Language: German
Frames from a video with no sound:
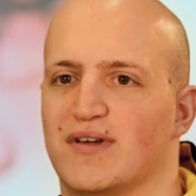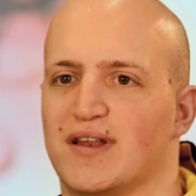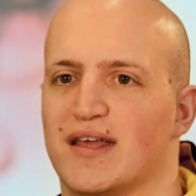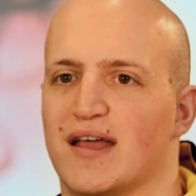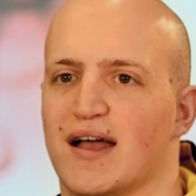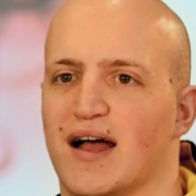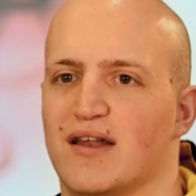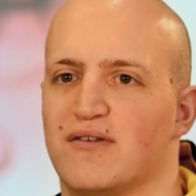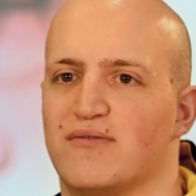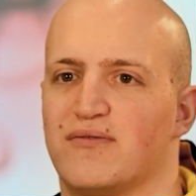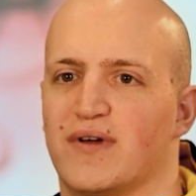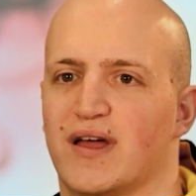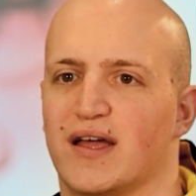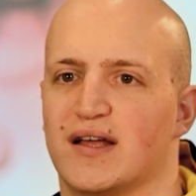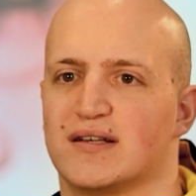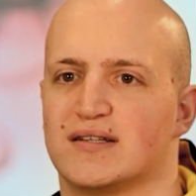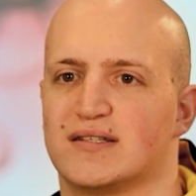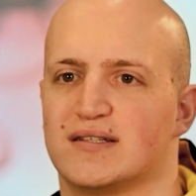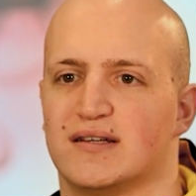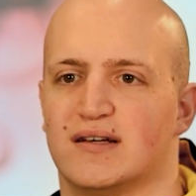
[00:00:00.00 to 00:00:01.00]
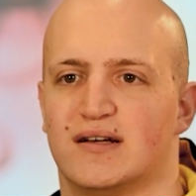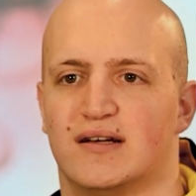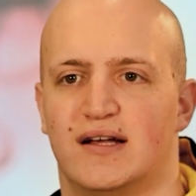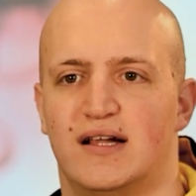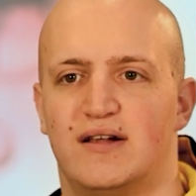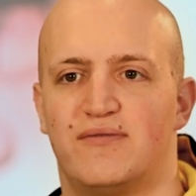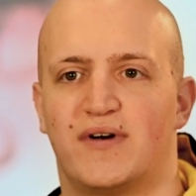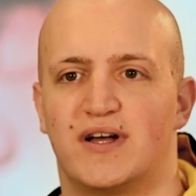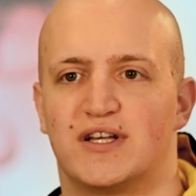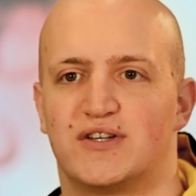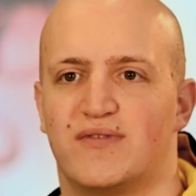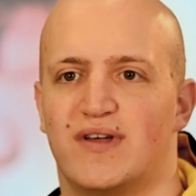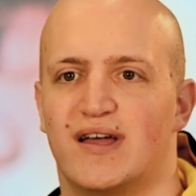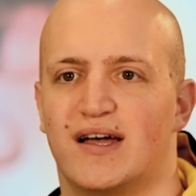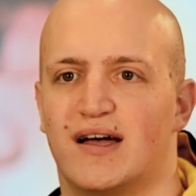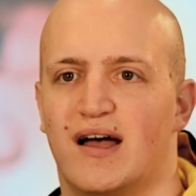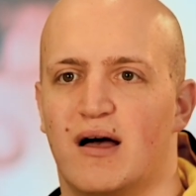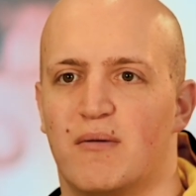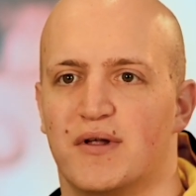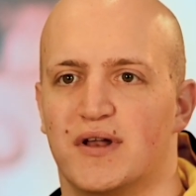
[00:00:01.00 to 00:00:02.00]
wenn ihr anfängt. Äh, hilfreich
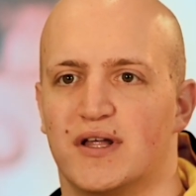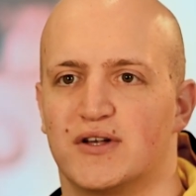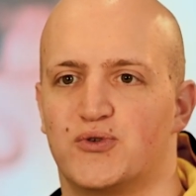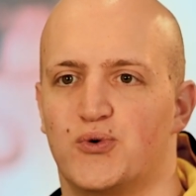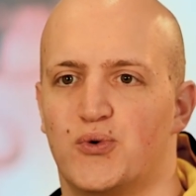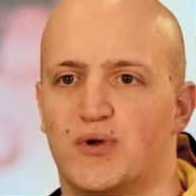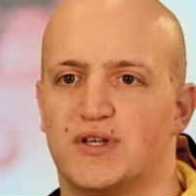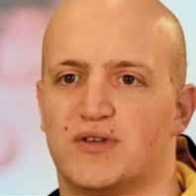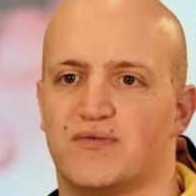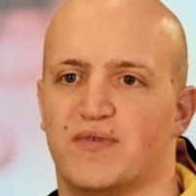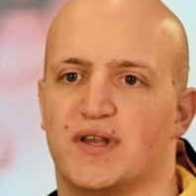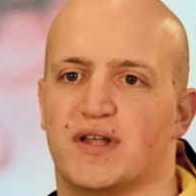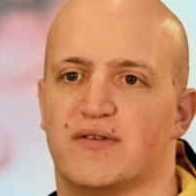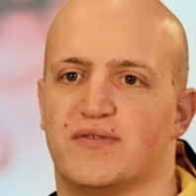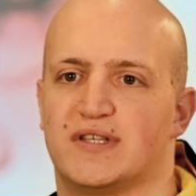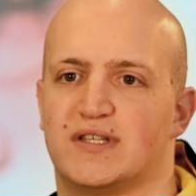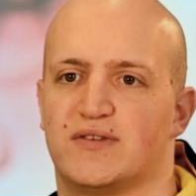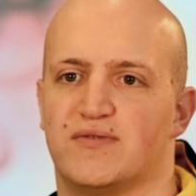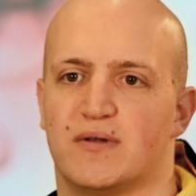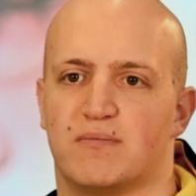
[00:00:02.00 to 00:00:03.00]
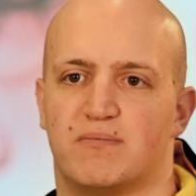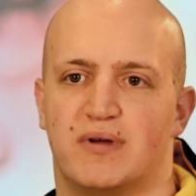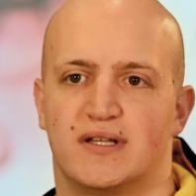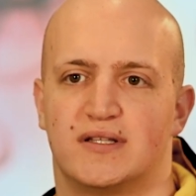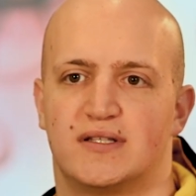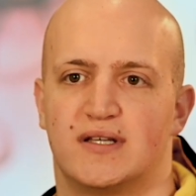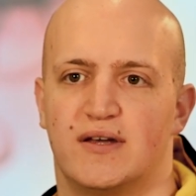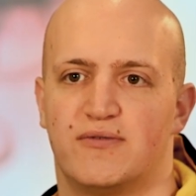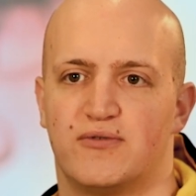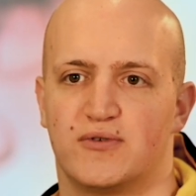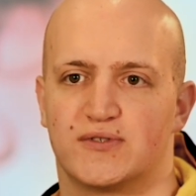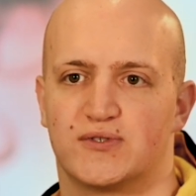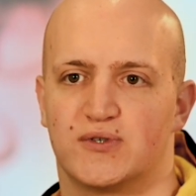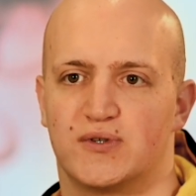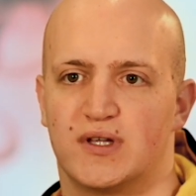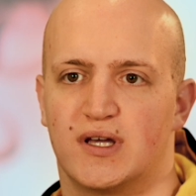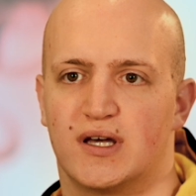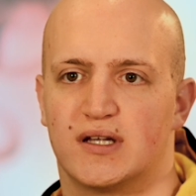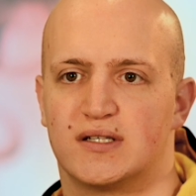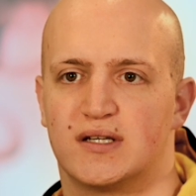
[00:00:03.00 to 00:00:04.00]
wäre aber natürlich, wenn ihr wisst, wie ein PC
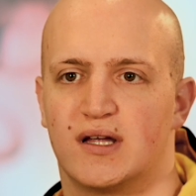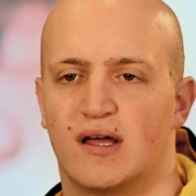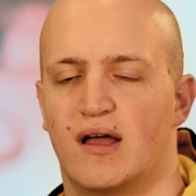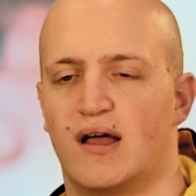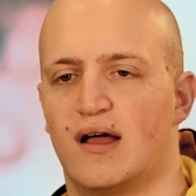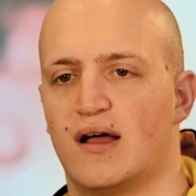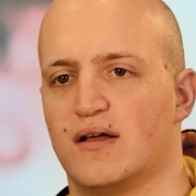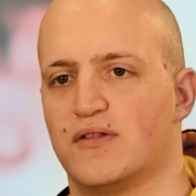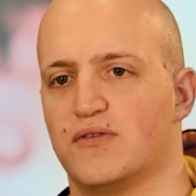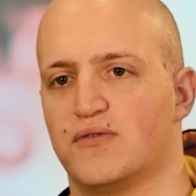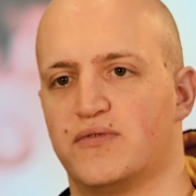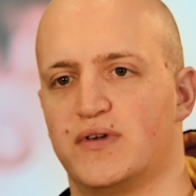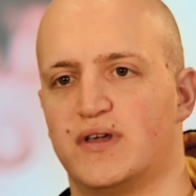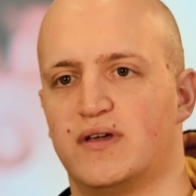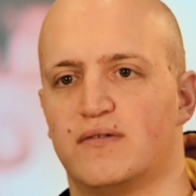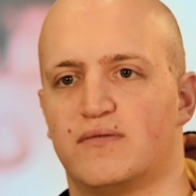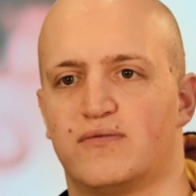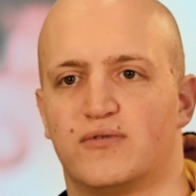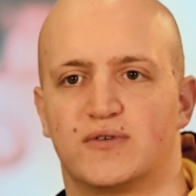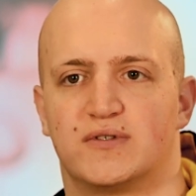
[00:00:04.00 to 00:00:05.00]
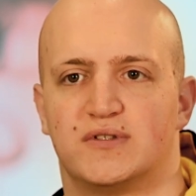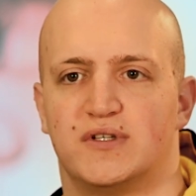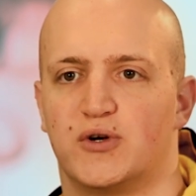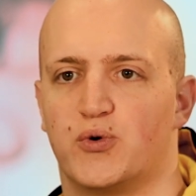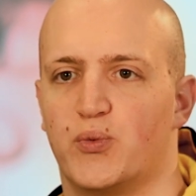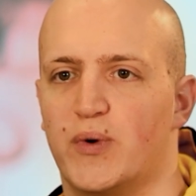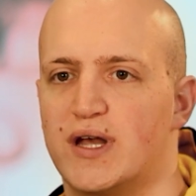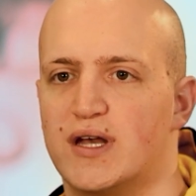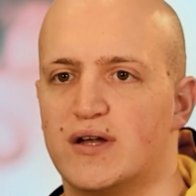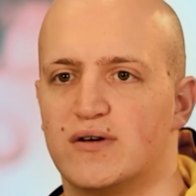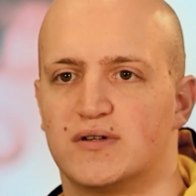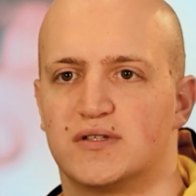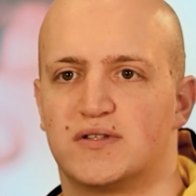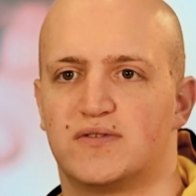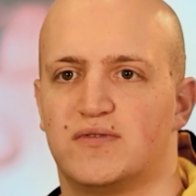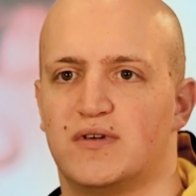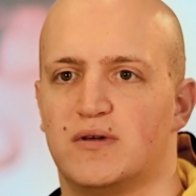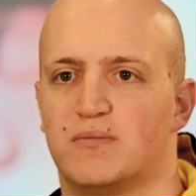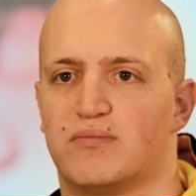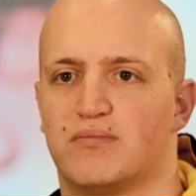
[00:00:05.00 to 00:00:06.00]
funktioniert, also wie funktioniert Windows,
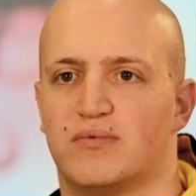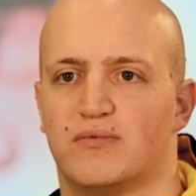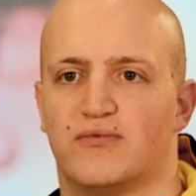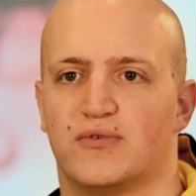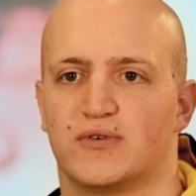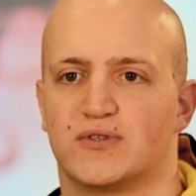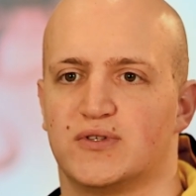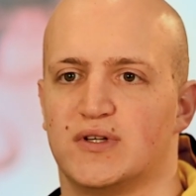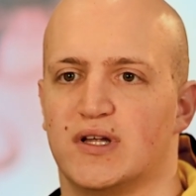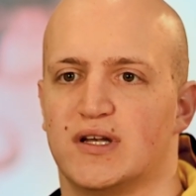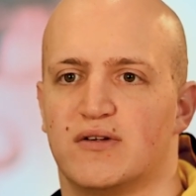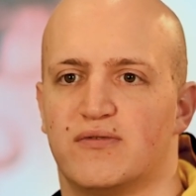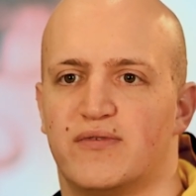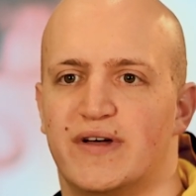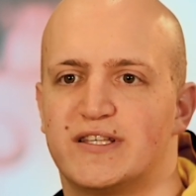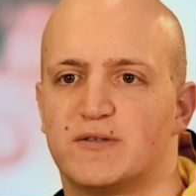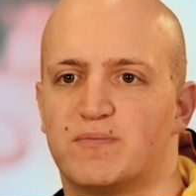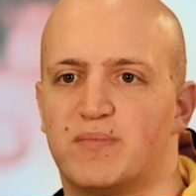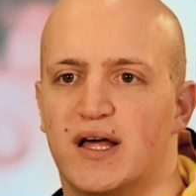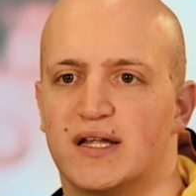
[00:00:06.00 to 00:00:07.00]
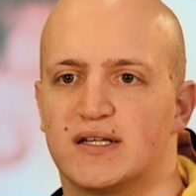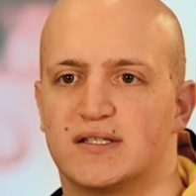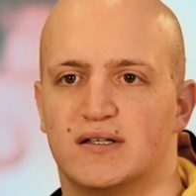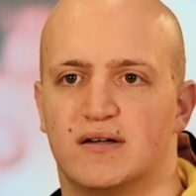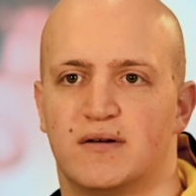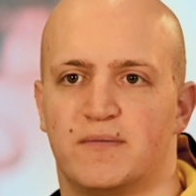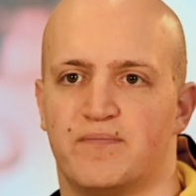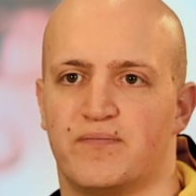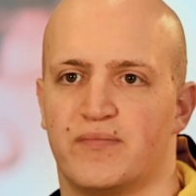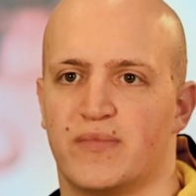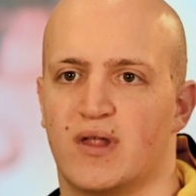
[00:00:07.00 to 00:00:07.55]
wie funktioniert eine Festplatte.